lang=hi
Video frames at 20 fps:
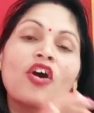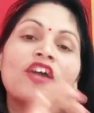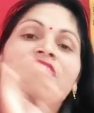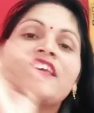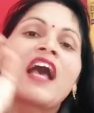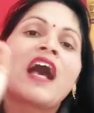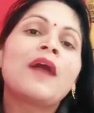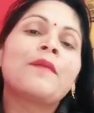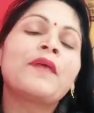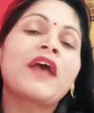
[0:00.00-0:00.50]

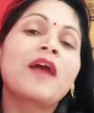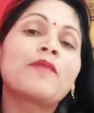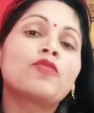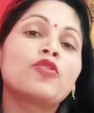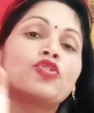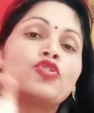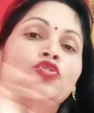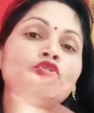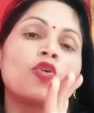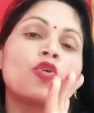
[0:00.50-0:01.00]
और यहाँ पर
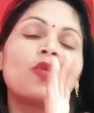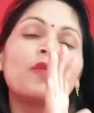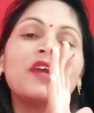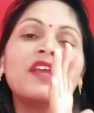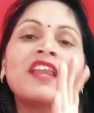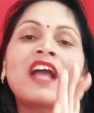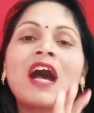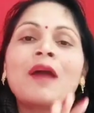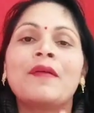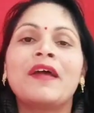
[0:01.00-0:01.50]
आपको जो
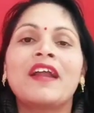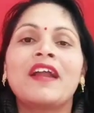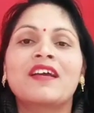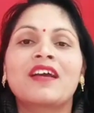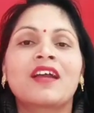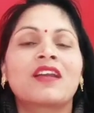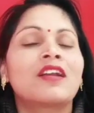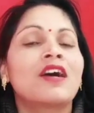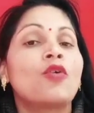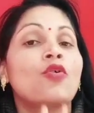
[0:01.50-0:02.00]
भी नाम
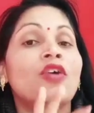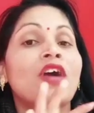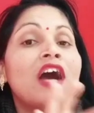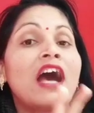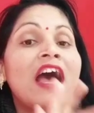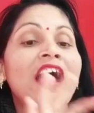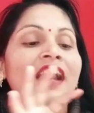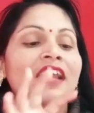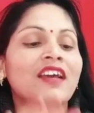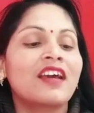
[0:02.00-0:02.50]
ऐड करना
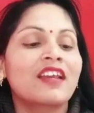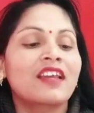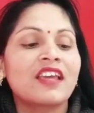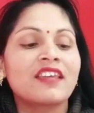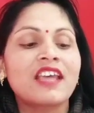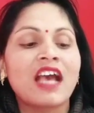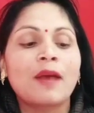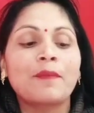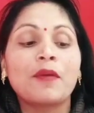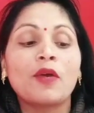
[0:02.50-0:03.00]
होगा ऐड
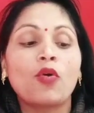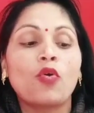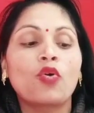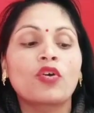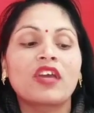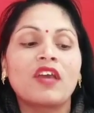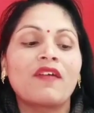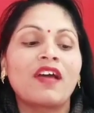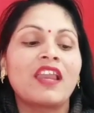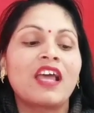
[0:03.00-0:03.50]
करके यहाँ
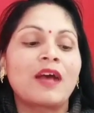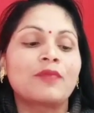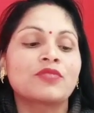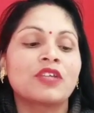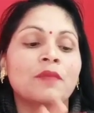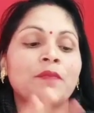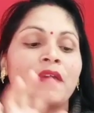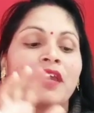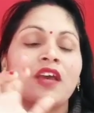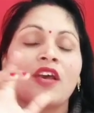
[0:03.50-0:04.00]
पर ओके वाले
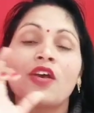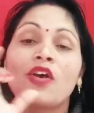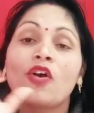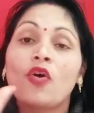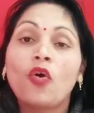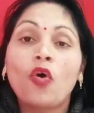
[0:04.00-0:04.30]
ऑप्शन पर